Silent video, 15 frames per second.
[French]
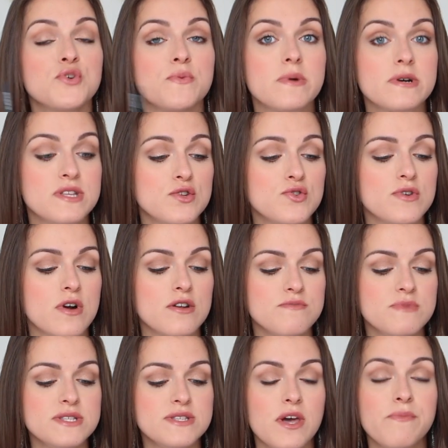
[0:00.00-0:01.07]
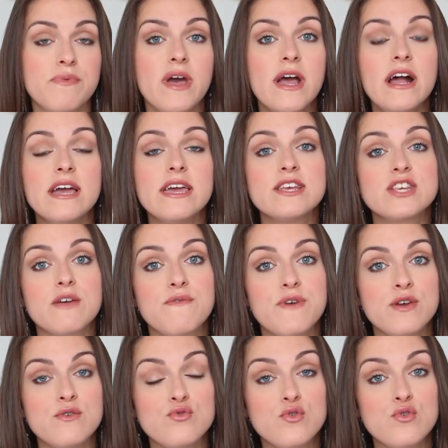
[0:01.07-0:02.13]
que je portais durant le meet-up et j'ai
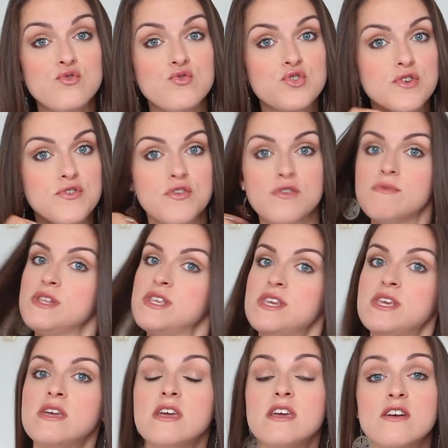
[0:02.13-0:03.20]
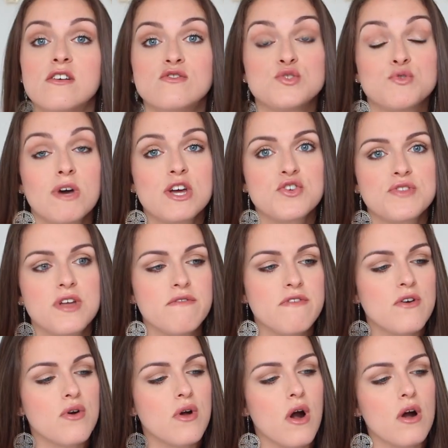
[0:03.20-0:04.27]
fait une retouche entre midi et euh, le soir j'en
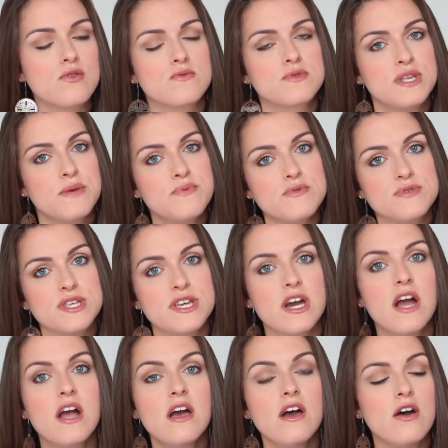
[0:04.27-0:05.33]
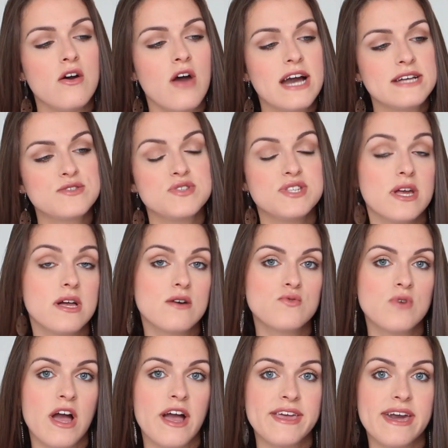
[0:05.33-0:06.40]
avais encore. Donc c'est pour dire, euh, associer associé à
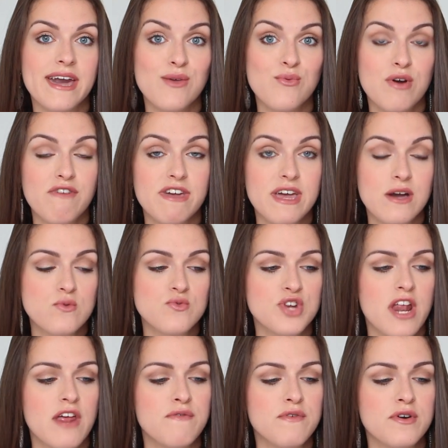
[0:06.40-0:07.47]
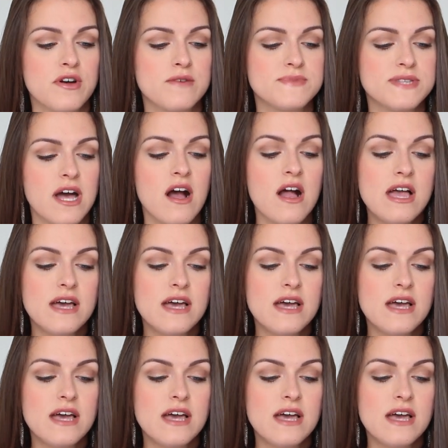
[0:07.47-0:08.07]
un, crayon avec un rouge à lèvres comme ça,